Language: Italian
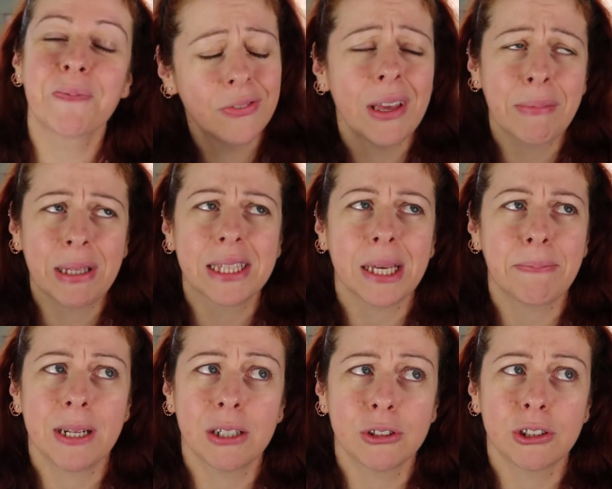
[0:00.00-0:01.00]
ovviamente
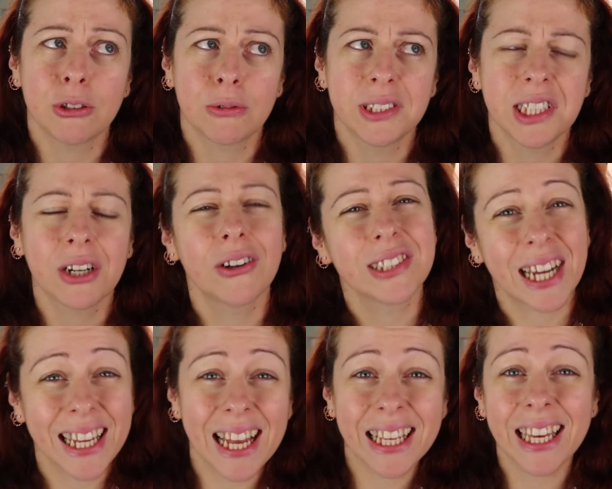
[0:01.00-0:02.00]
appena ho detto questa cosa
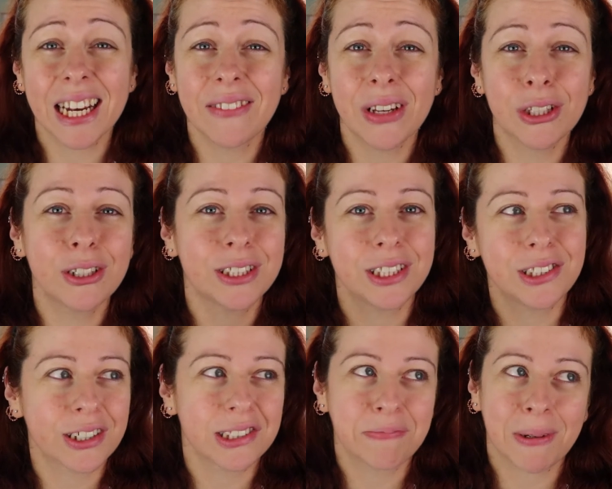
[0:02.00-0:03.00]
è anche arrivato il
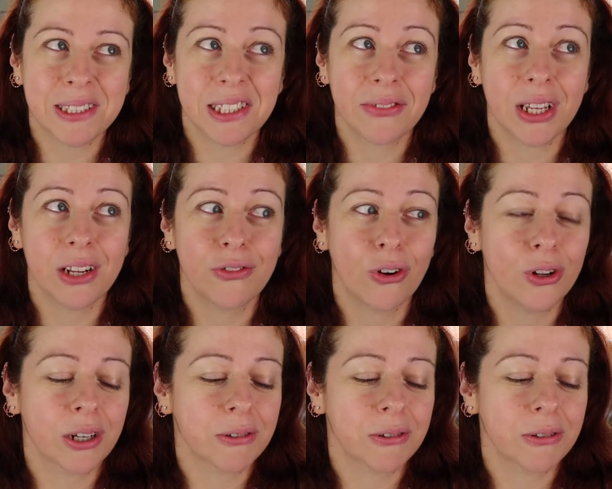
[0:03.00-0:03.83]
tizio che spazza via le foglie